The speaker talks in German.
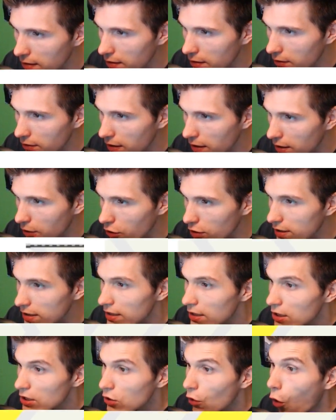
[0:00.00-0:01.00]
So, warte kurz.
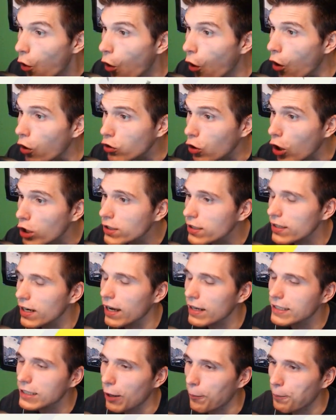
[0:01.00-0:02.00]
Oh Gott!
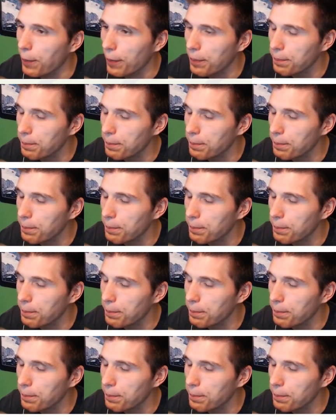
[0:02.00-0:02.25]
Alter!